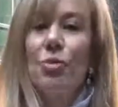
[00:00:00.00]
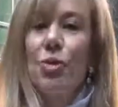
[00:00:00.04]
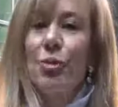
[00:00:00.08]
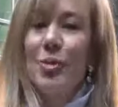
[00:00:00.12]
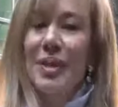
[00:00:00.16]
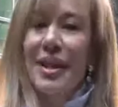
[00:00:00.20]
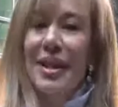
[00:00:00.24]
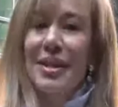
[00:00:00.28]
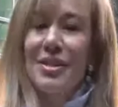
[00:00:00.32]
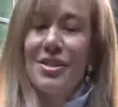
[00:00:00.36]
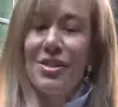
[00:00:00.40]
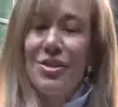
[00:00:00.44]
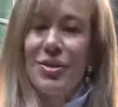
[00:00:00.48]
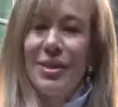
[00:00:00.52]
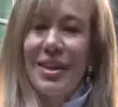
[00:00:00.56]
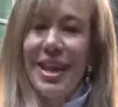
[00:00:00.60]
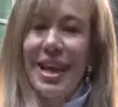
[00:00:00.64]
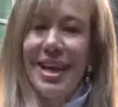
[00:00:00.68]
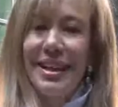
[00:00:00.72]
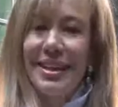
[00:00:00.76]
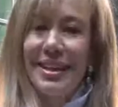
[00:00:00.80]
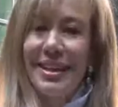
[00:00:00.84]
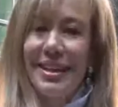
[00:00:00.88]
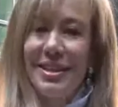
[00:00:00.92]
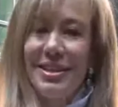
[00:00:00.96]

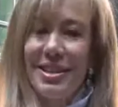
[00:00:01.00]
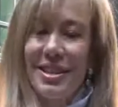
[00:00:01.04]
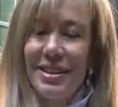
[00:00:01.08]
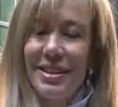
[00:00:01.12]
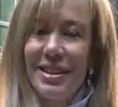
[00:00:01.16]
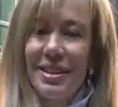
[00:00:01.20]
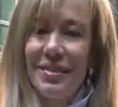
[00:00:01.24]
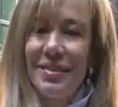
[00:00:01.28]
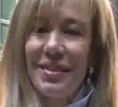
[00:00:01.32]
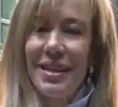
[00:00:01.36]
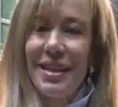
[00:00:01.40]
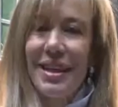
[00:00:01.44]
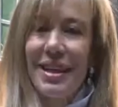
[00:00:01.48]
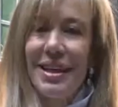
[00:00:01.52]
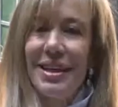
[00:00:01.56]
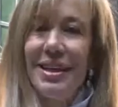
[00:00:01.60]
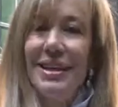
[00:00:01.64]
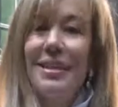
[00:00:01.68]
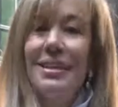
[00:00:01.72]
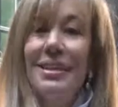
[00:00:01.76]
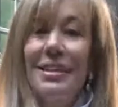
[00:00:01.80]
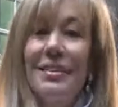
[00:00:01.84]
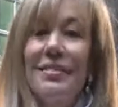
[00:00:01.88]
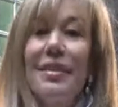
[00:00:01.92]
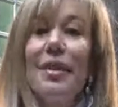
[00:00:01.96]
pubblicazioni anche scientifiche
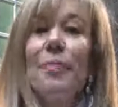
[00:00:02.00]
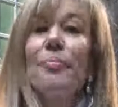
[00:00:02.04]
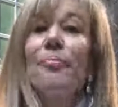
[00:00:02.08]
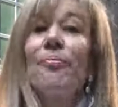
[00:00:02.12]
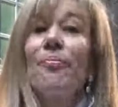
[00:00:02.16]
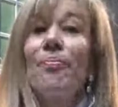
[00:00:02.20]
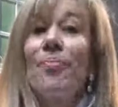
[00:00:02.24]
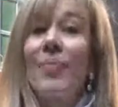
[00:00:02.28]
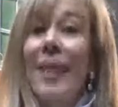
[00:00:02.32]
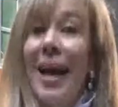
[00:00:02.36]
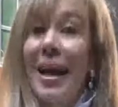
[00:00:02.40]
relative,